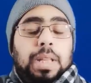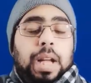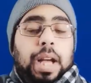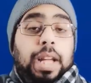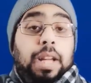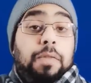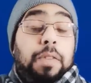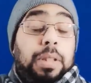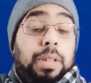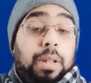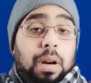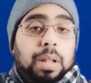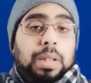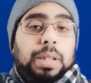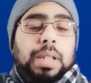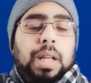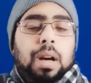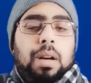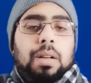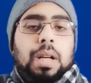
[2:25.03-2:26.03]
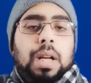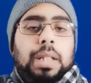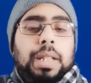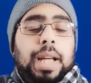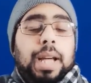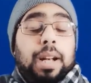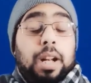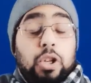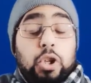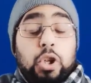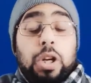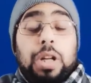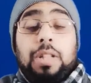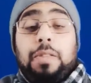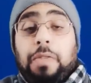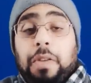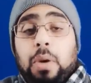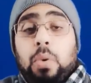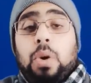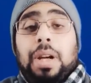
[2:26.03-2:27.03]
وصحيفة آر تي الرياضية
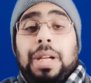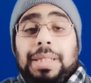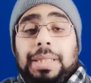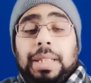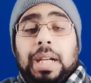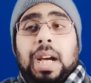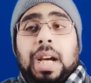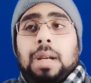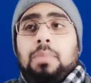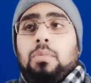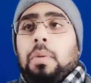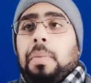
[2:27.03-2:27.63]
نشرت فور انتهاء